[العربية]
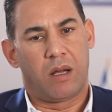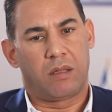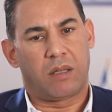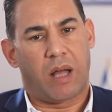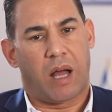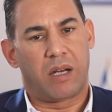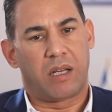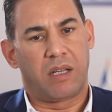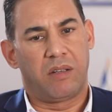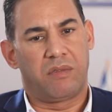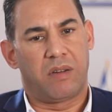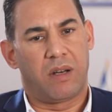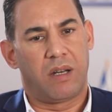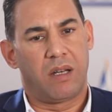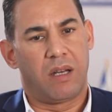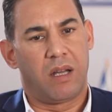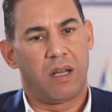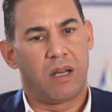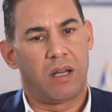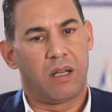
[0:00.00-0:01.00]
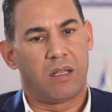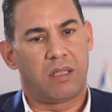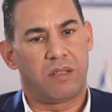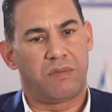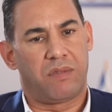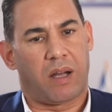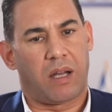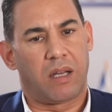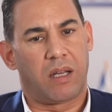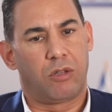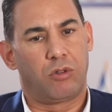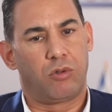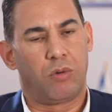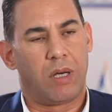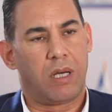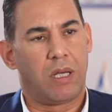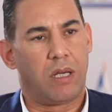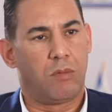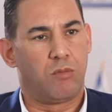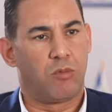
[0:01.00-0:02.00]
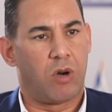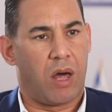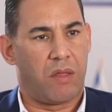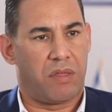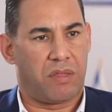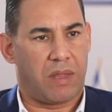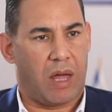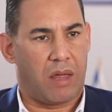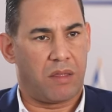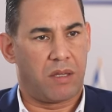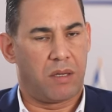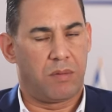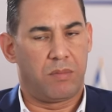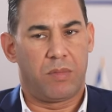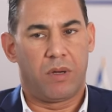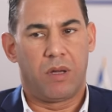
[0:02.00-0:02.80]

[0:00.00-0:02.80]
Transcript: تعريف الاتفاقية الدولية لمنهض التعذيب